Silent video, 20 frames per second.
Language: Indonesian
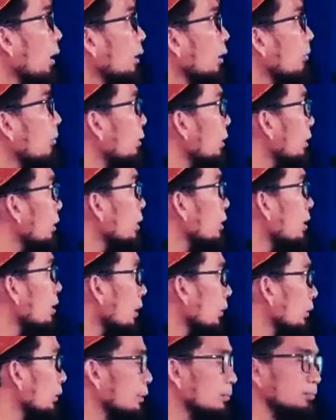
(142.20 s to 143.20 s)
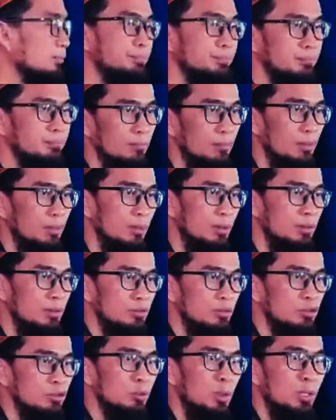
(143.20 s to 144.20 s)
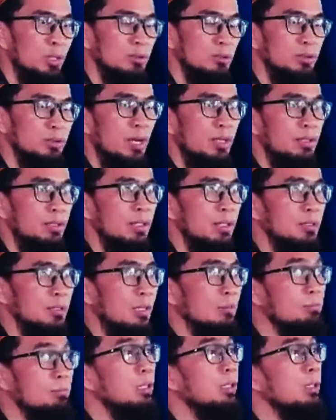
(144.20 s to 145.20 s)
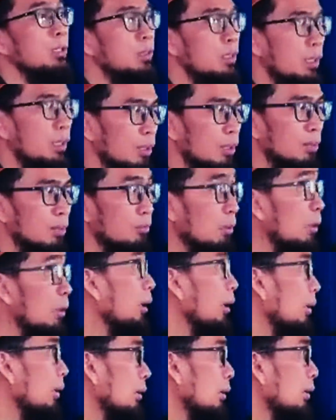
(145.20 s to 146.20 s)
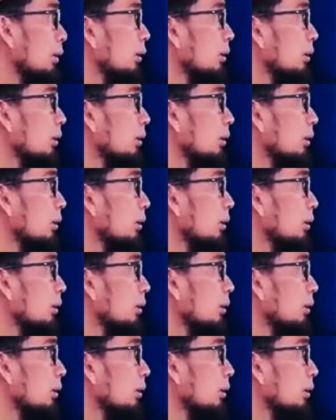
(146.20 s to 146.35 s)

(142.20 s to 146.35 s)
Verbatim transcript: Ya punya tiga arti. Sesuatu yang ingin tampil indah, mar'ah.